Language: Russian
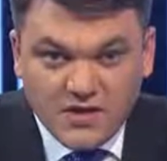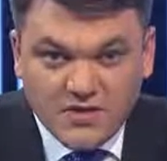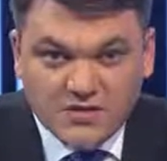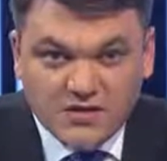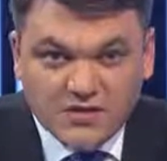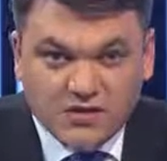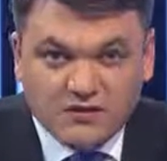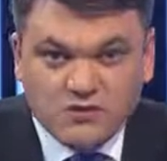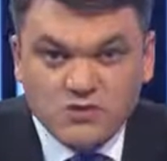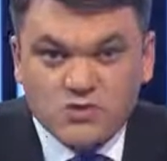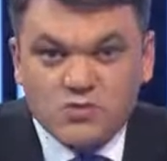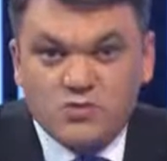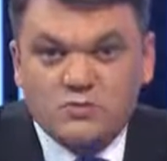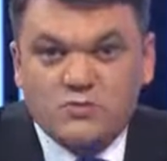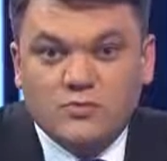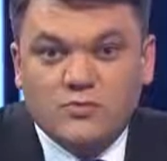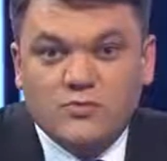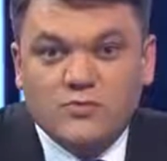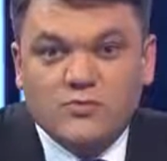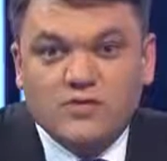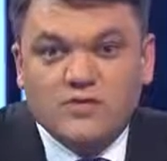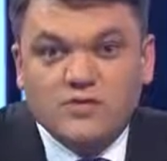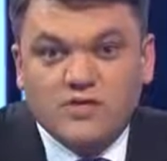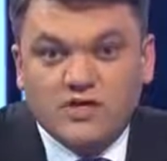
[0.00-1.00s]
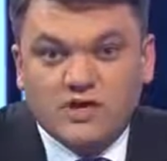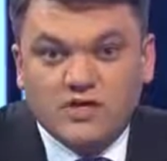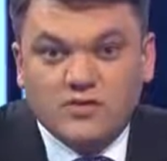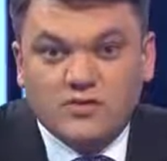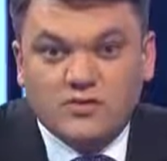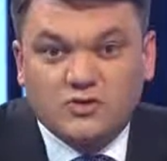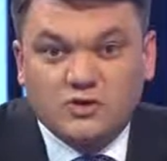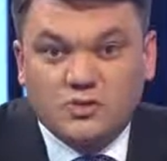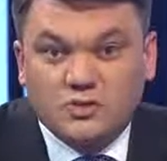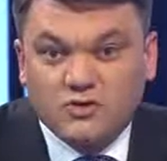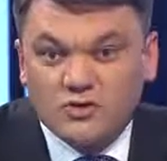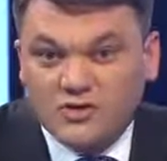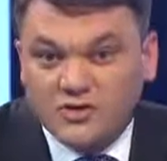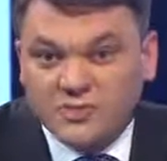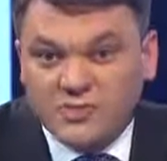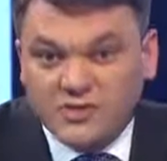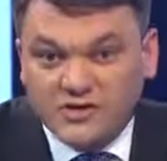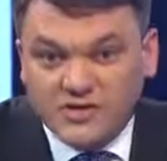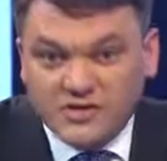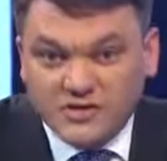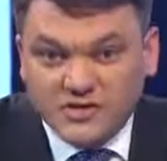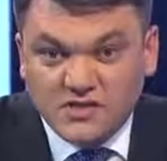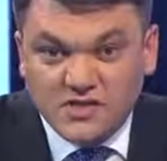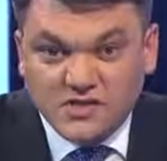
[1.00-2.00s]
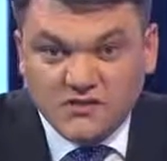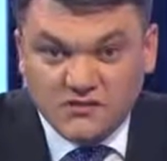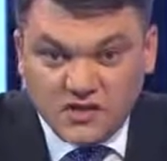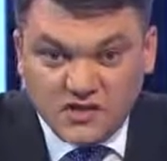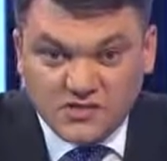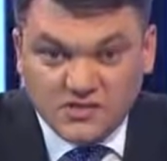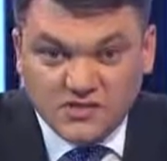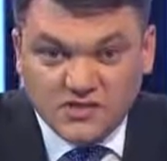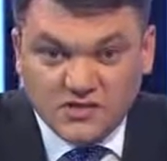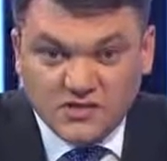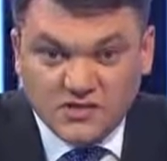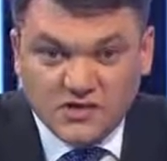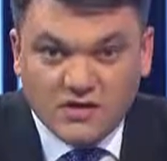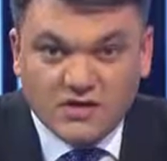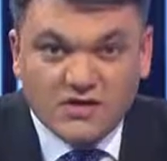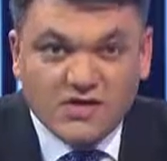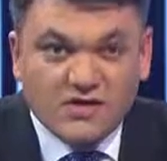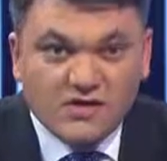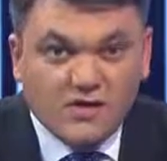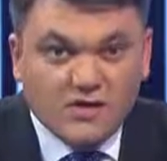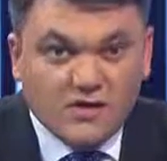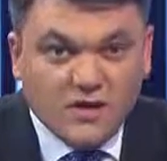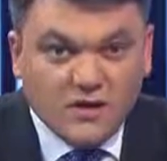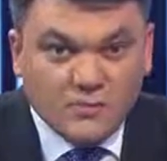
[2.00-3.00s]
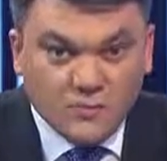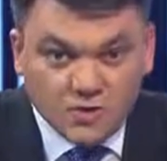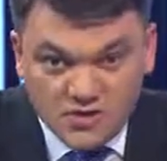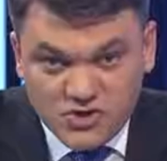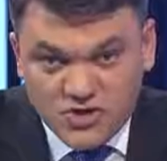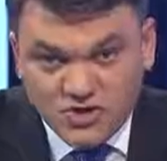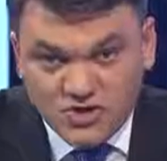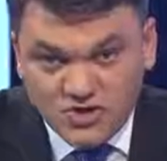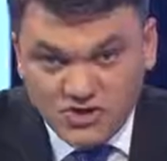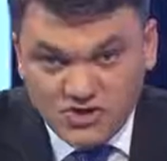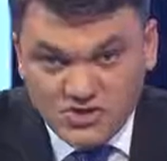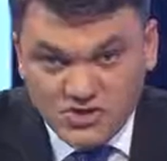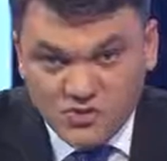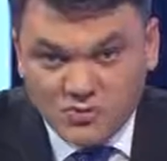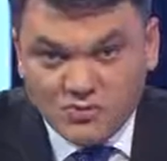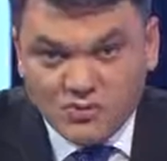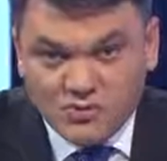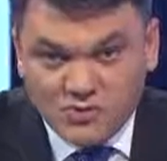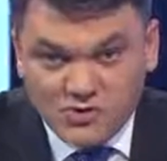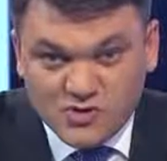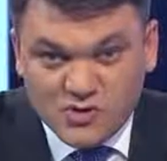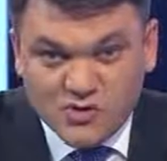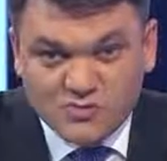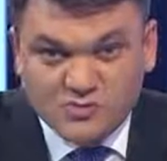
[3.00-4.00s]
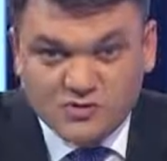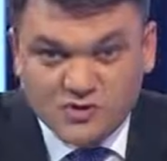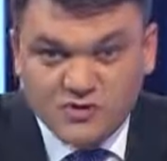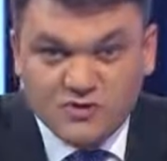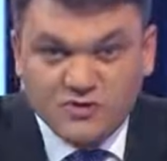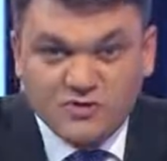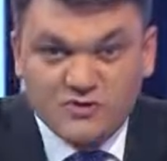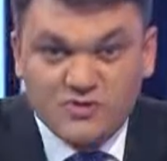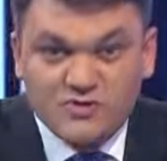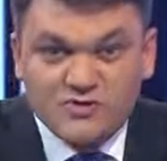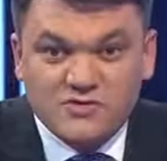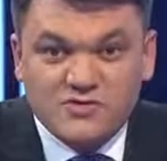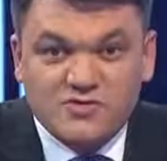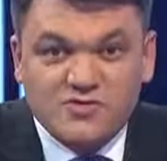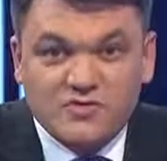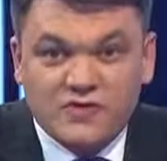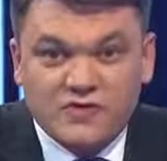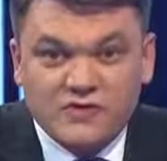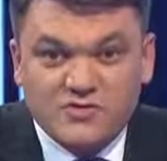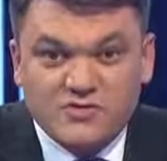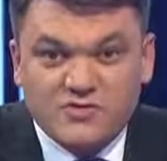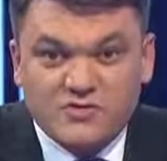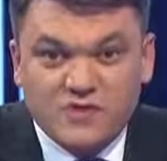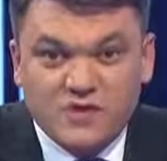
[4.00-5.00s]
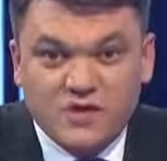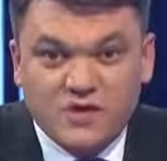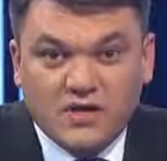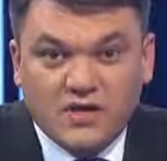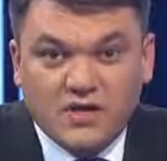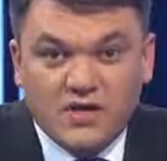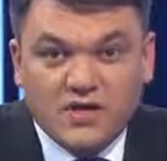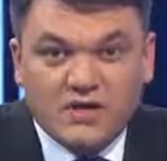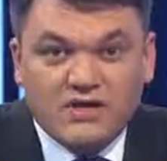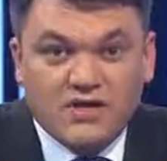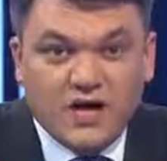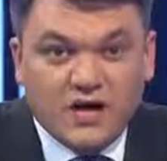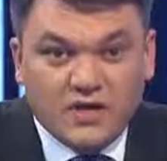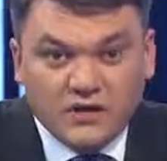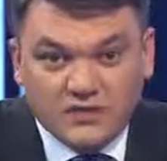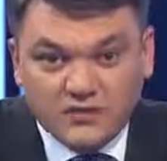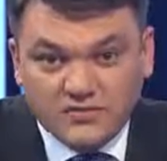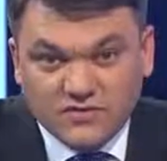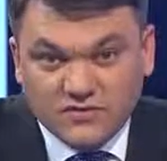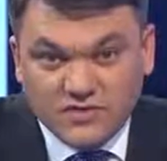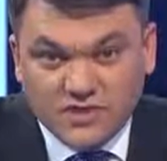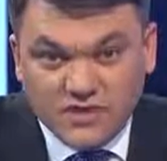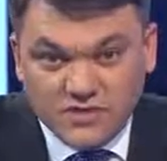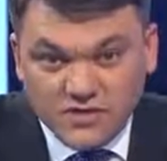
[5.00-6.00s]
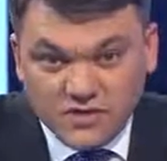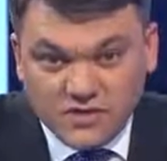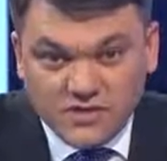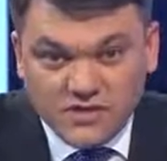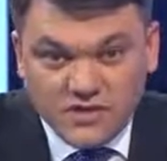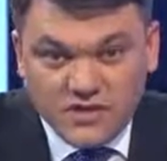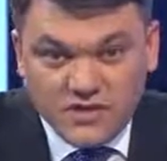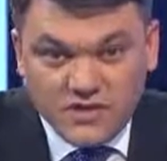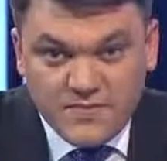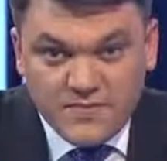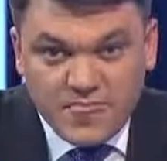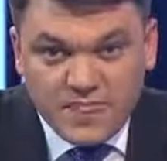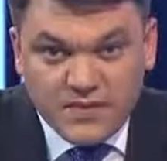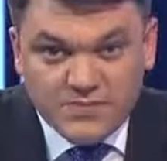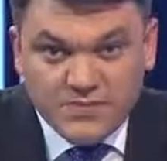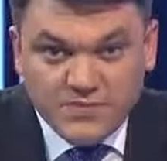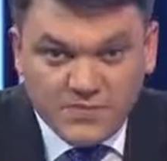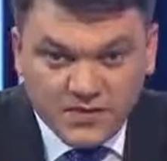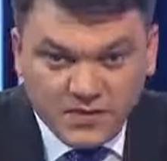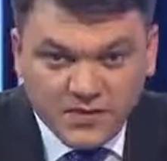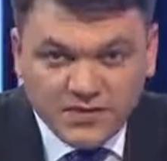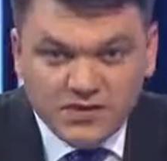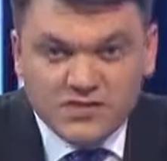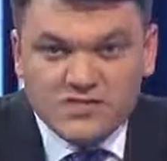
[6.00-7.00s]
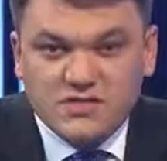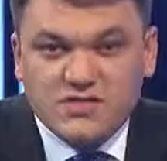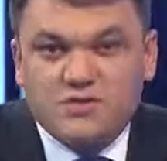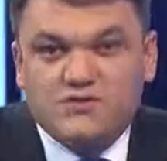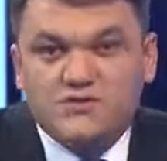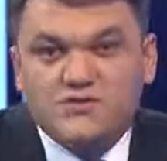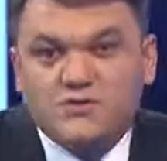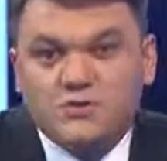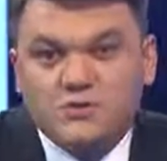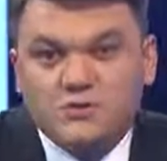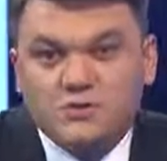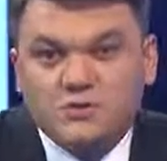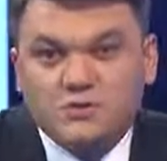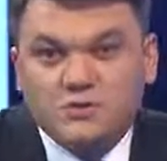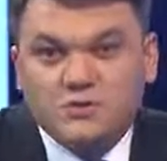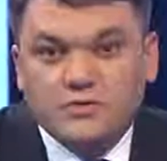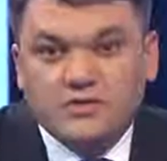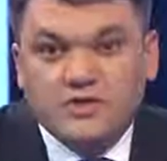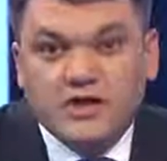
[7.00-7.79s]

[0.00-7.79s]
Для того, чтобы узнать, кто может претендовать на обучение за рубежом за счет государства и как этого добиться, мы пригласили в студию